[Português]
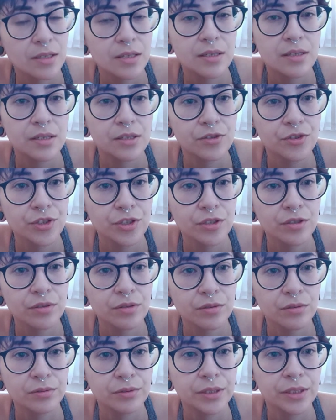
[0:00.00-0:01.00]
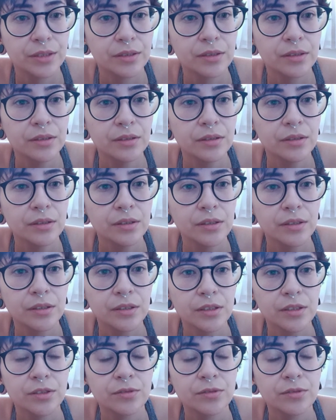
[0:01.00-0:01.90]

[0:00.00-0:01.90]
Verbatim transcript: se sentir excluída e